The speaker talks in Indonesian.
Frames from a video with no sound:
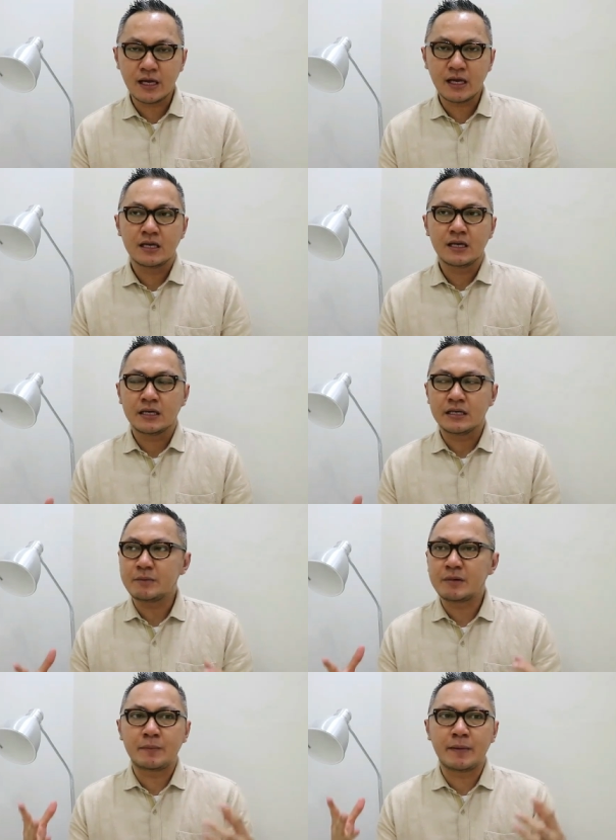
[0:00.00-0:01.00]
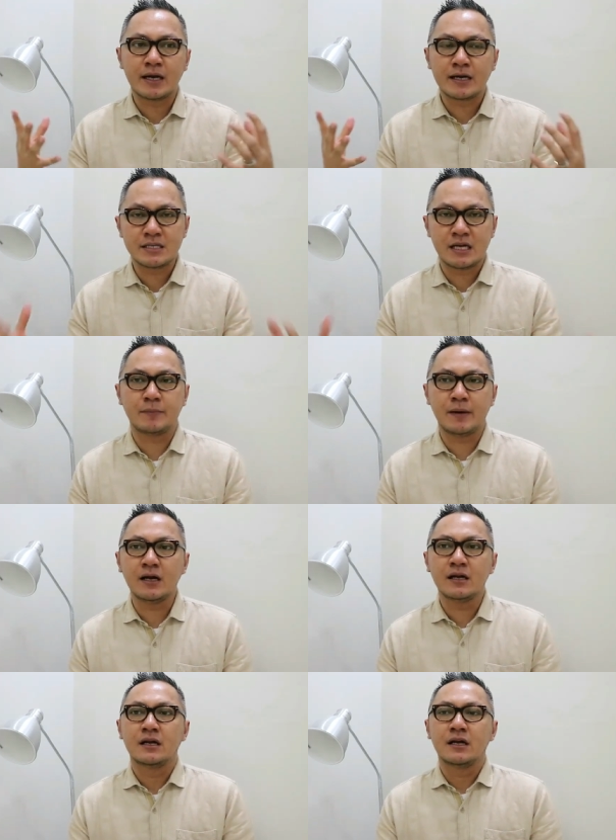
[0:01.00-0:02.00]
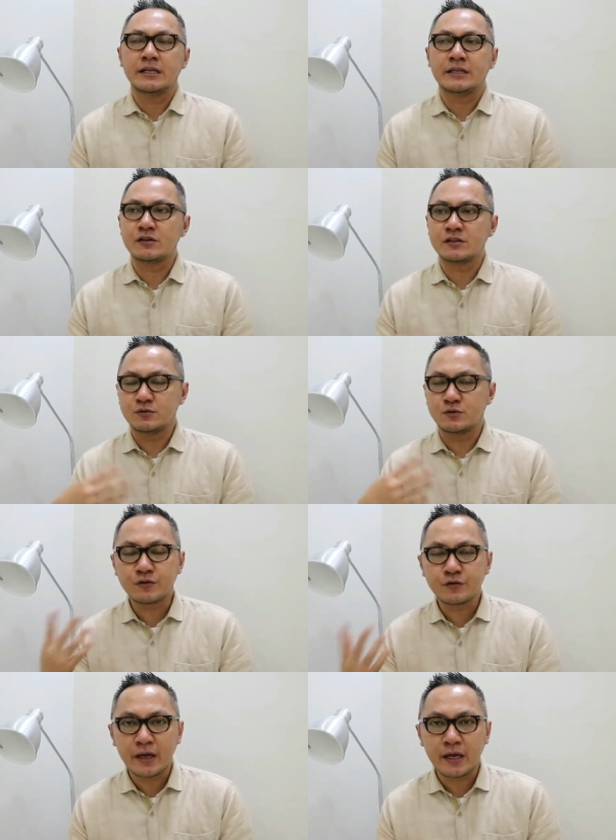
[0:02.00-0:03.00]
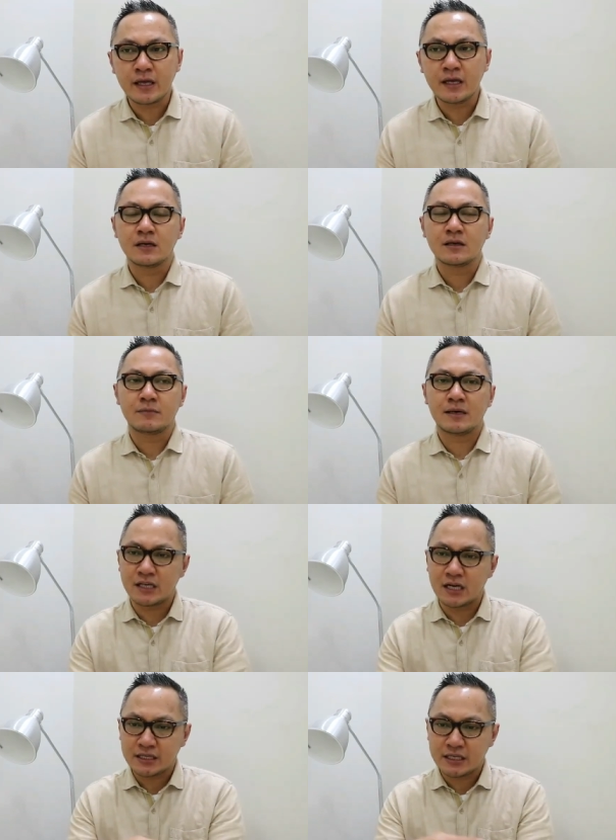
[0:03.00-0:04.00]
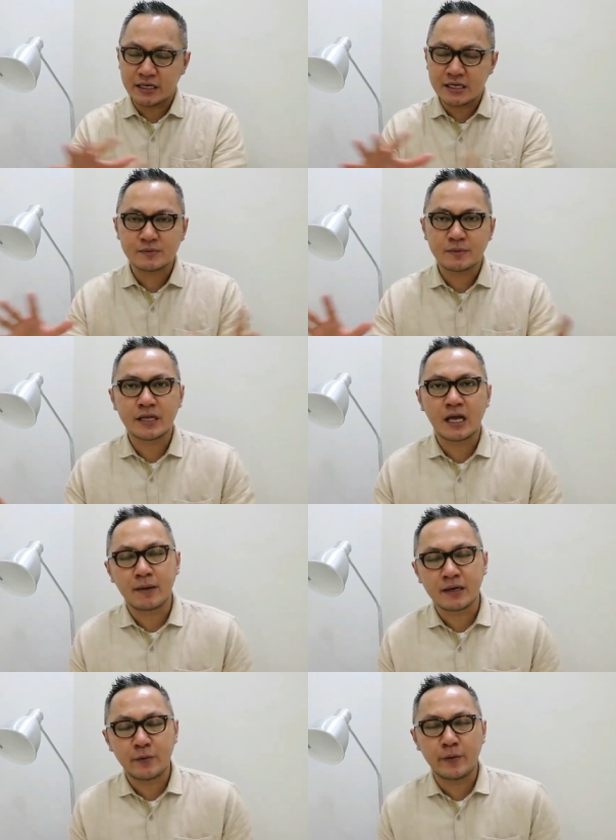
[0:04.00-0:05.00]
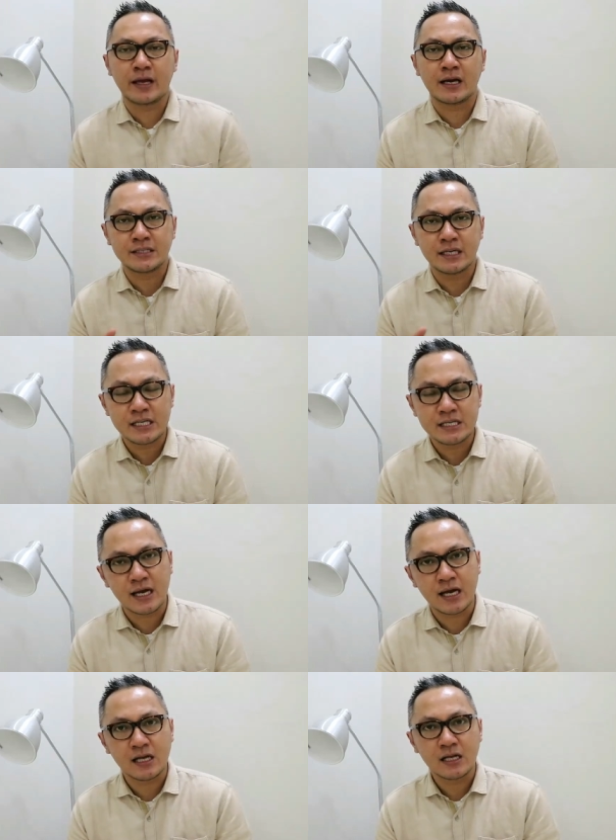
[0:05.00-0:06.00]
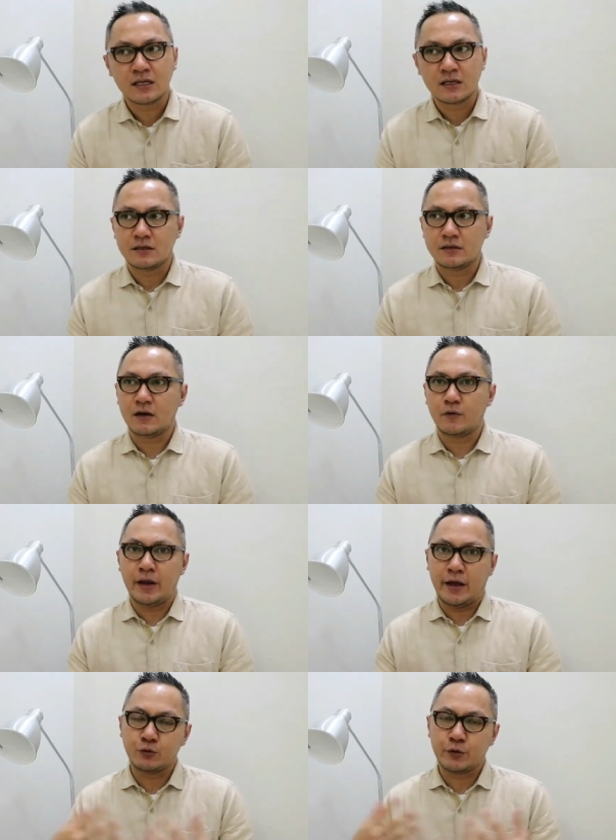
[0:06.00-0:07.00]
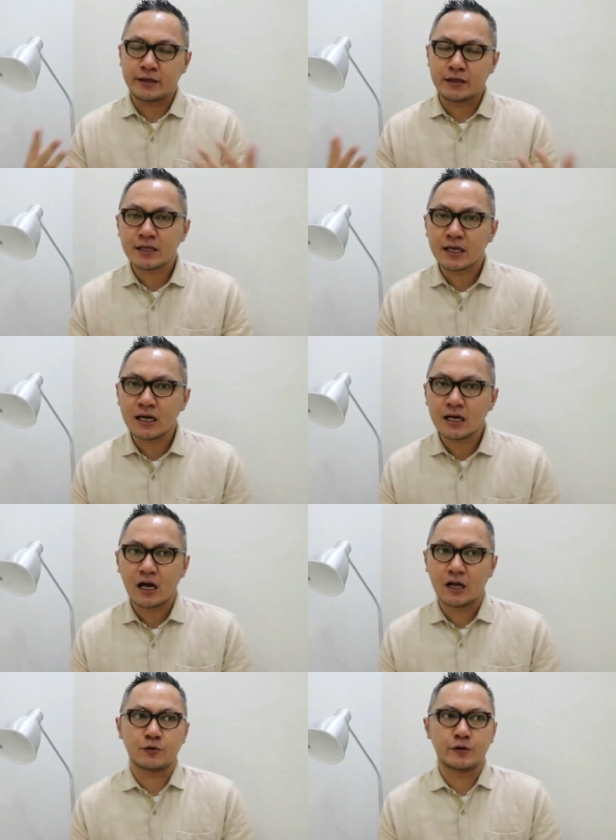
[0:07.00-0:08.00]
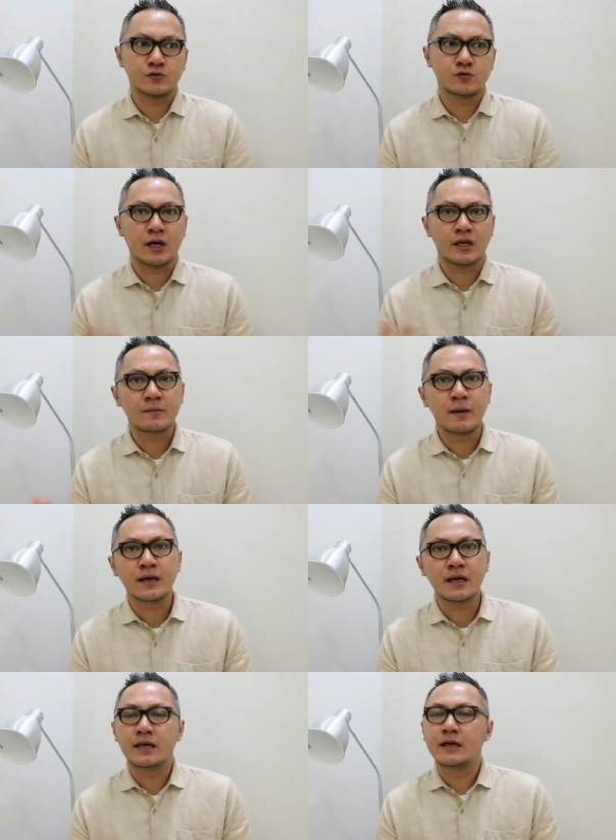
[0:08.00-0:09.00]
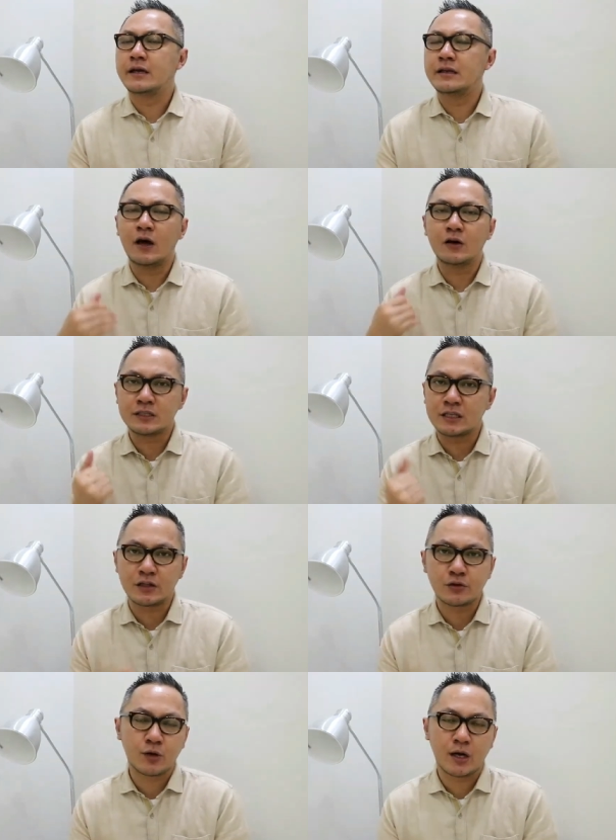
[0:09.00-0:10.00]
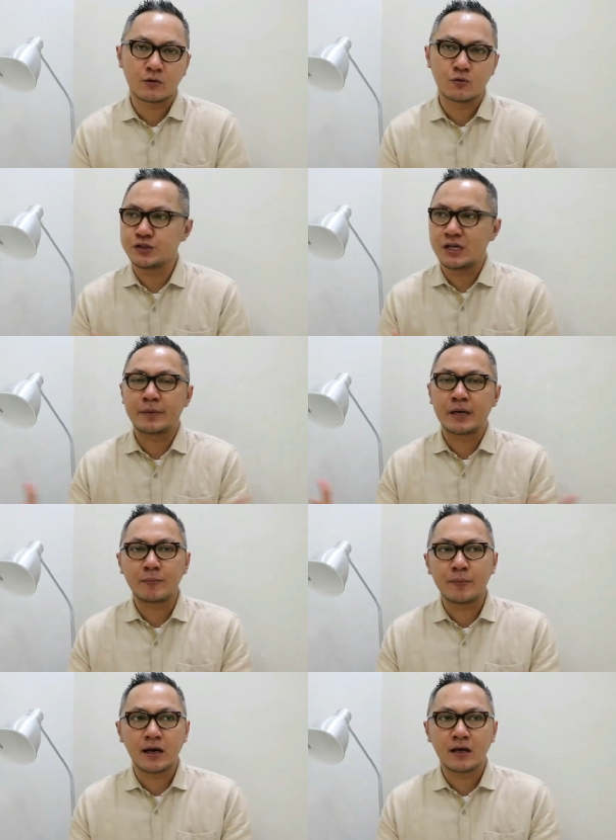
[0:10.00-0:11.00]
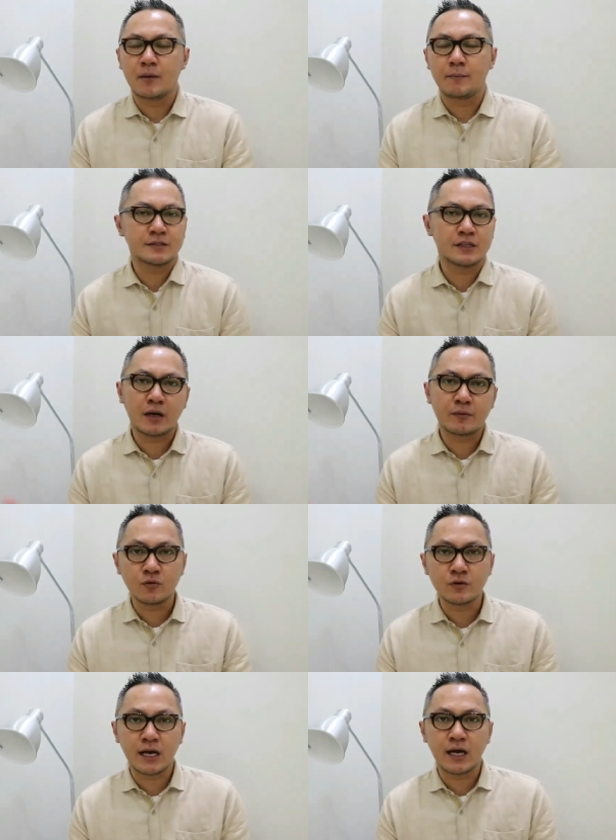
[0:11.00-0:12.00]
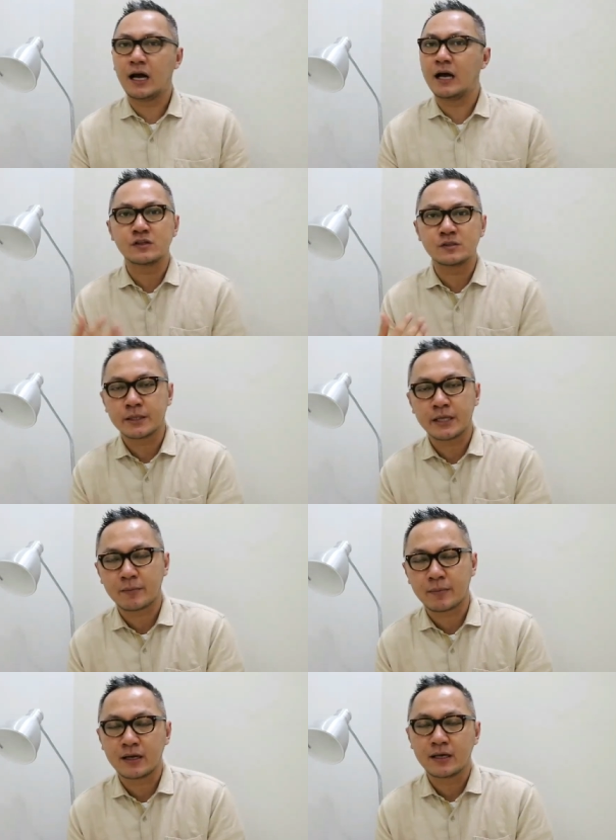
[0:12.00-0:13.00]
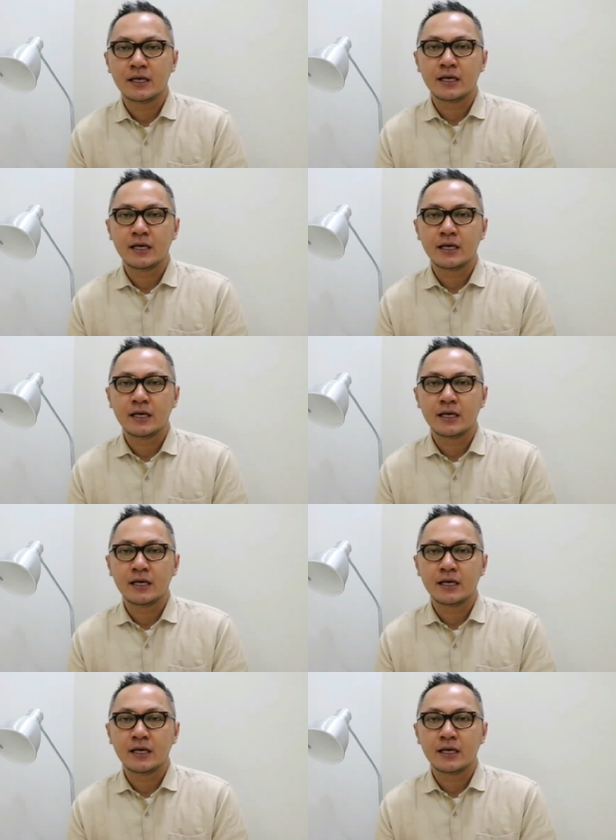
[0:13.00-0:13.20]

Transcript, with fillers: Ya, kita berhadapan dengan siapa? Kita harus survei masyarakat kita ini seperti apa di wilayah kerja kita, yang well educated kah atau yang suka gimana ini harus kita tentukan usia berapa pasangan muda atau seperti apa